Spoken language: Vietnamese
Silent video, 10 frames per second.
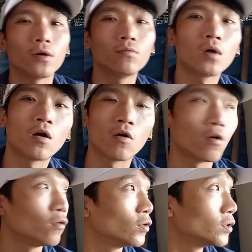hãy ủng
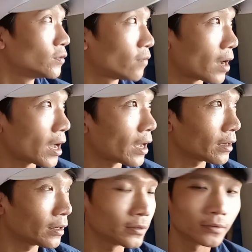hộ và